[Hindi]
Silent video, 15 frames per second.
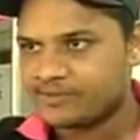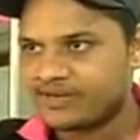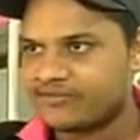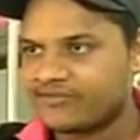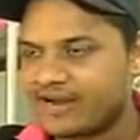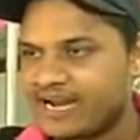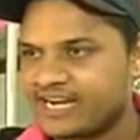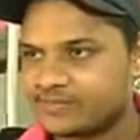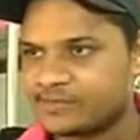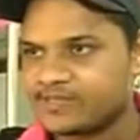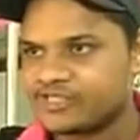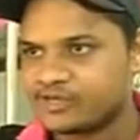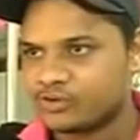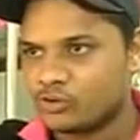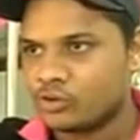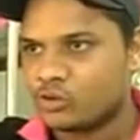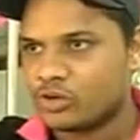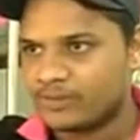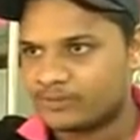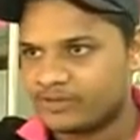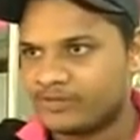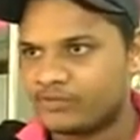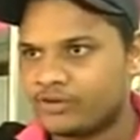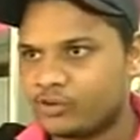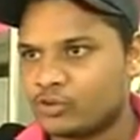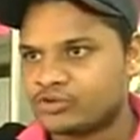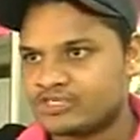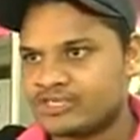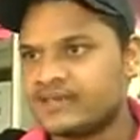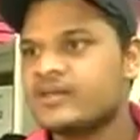अपने फ्लैट में से लोग अपने
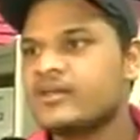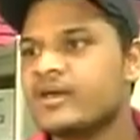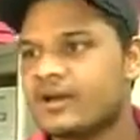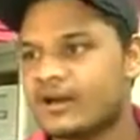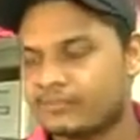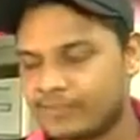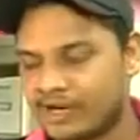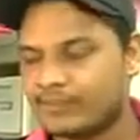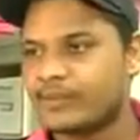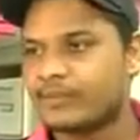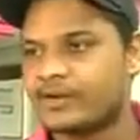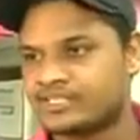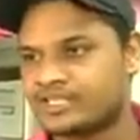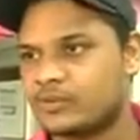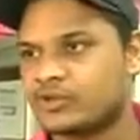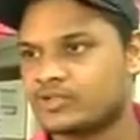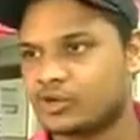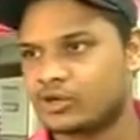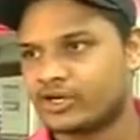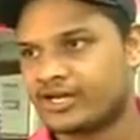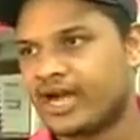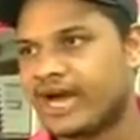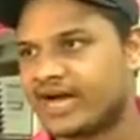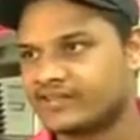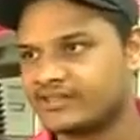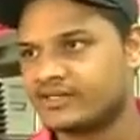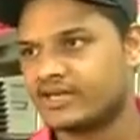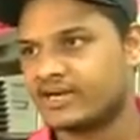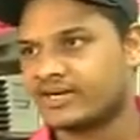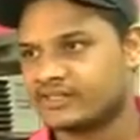विंडो से हमें बचाओ बचाओ करके हाथ
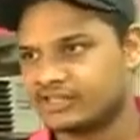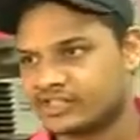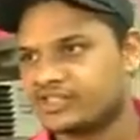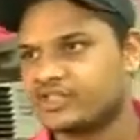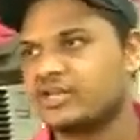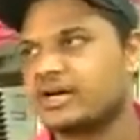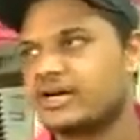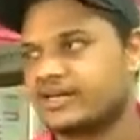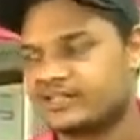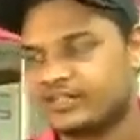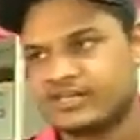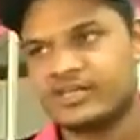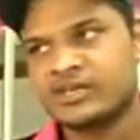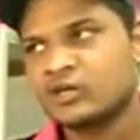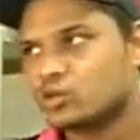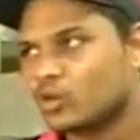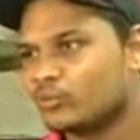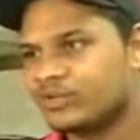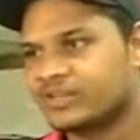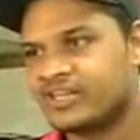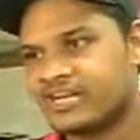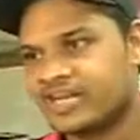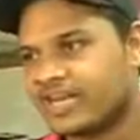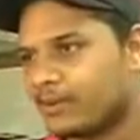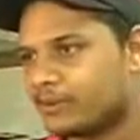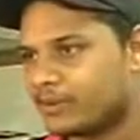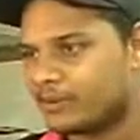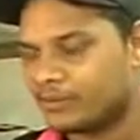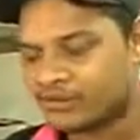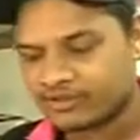दिखा रहे थे चिल्ला रहे थे तो हमने देखा यहाँ
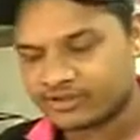पे